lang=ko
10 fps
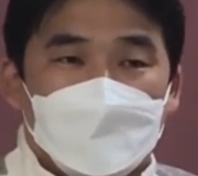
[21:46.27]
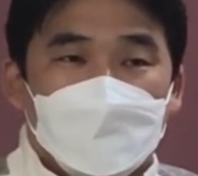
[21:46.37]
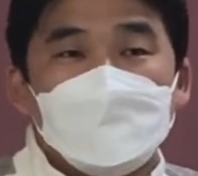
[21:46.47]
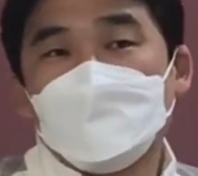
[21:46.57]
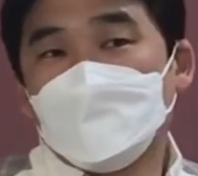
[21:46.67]

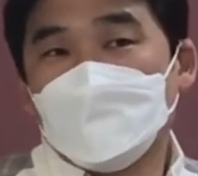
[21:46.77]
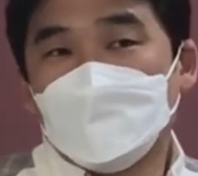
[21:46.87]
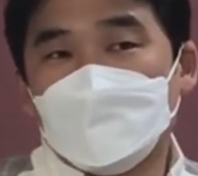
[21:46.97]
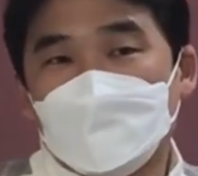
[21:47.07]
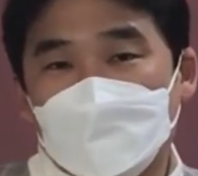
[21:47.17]
하지만
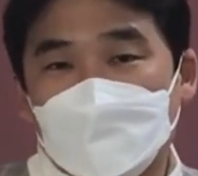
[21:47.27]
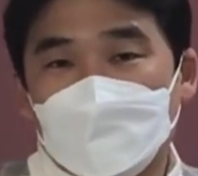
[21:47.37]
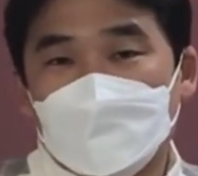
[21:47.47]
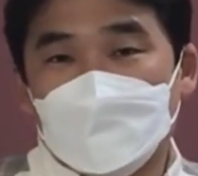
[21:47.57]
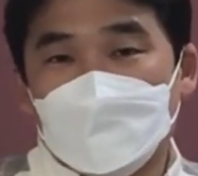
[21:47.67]
우리도
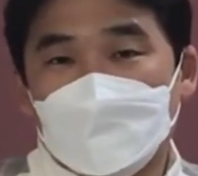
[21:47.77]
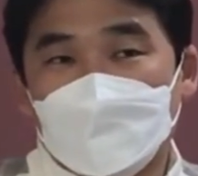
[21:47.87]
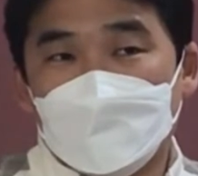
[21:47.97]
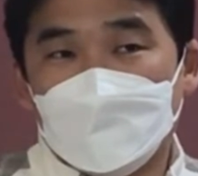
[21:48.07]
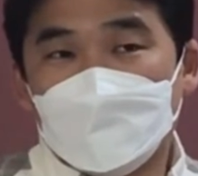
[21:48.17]
이제
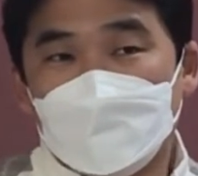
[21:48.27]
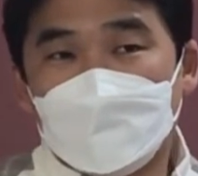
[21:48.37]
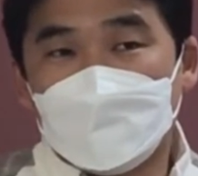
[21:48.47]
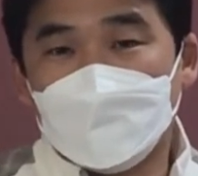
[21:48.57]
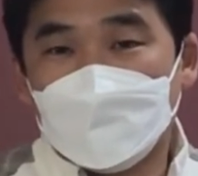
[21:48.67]
그런
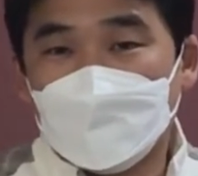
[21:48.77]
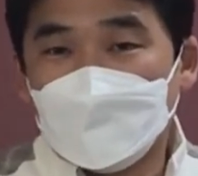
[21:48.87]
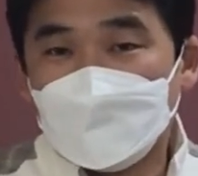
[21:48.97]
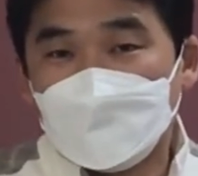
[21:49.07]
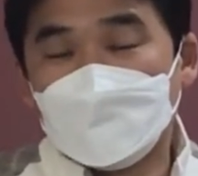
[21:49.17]
제자들의
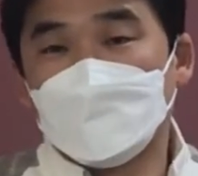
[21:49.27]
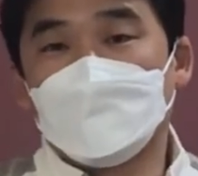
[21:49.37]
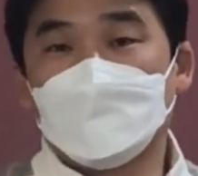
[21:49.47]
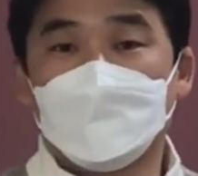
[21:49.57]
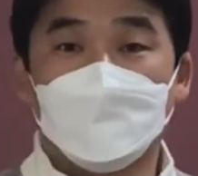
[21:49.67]

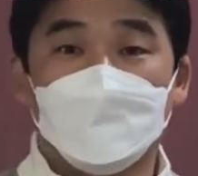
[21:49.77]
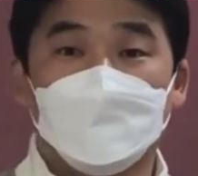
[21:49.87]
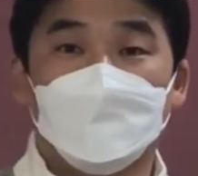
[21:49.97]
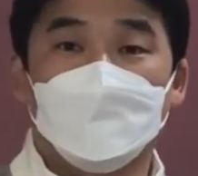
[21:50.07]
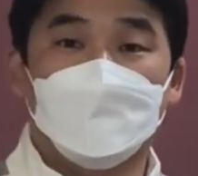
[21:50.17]
증언들을 통해서